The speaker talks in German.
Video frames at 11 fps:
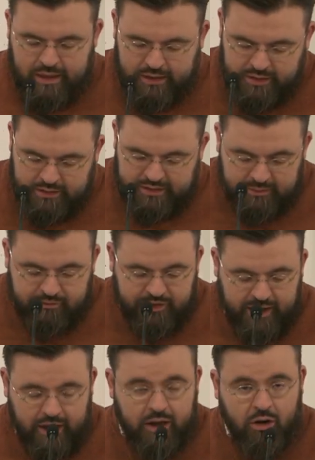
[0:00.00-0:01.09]
in dem
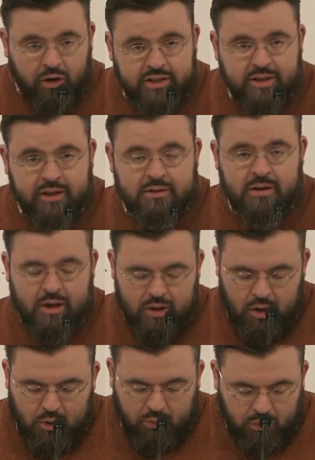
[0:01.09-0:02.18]
wir erläutern
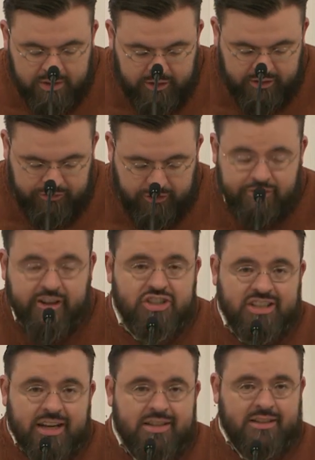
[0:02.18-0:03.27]
und für
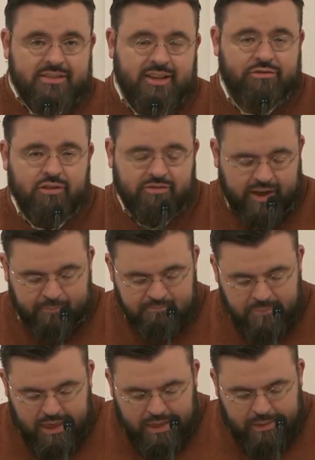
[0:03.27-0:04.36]
Verständnis dafür werben,